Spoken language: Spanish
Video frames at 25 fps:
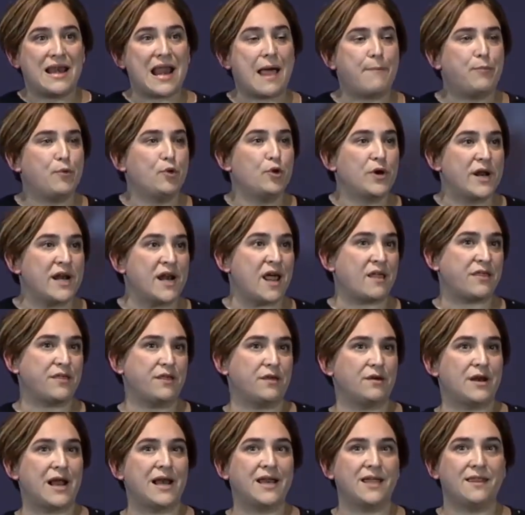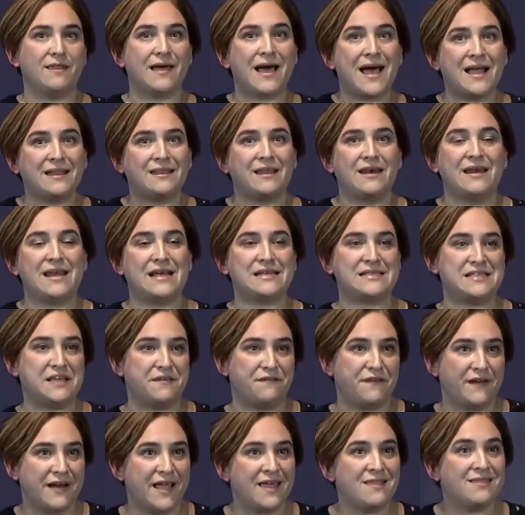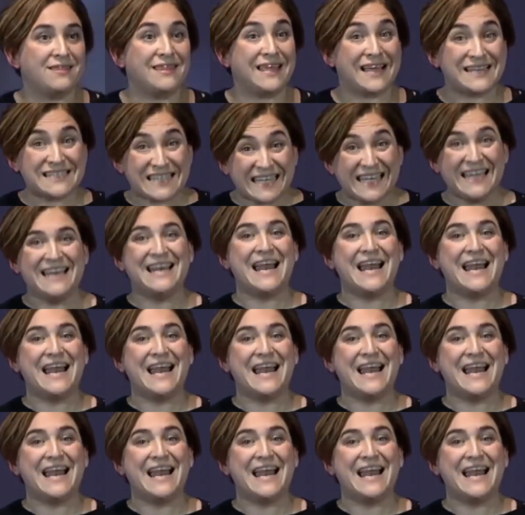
la plurinacionalidad, las diferencias